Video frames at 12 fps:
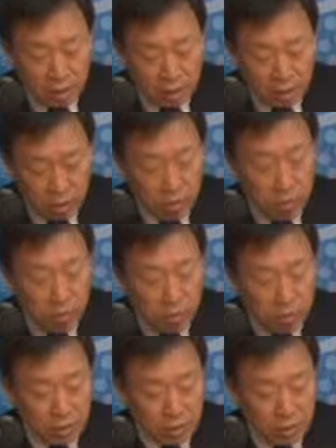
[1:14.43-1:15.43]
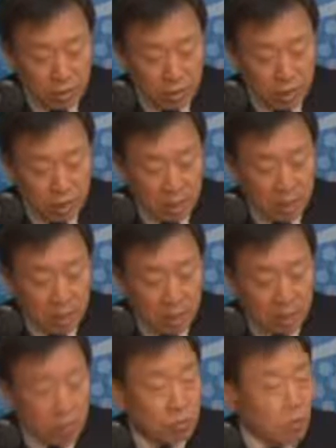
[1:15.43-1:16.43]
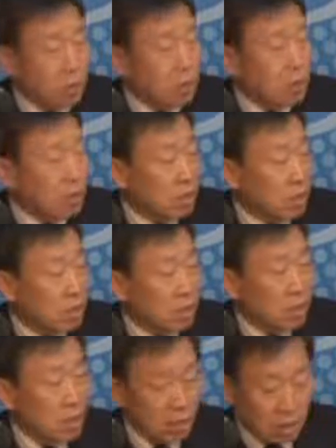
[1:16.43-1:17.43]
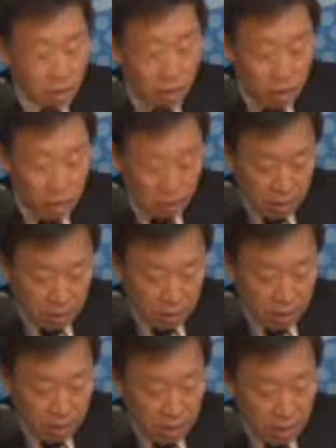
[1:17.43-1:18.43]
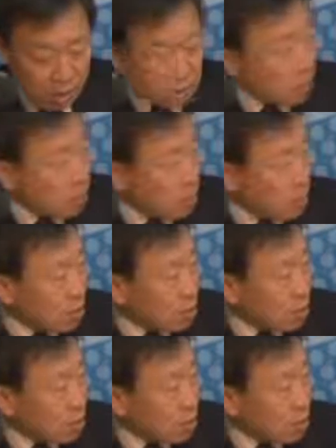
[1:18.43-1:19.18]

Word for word: 연구하면서 그 사이의 갈등 문제들을 풀어내는 일들을 해왔습니다.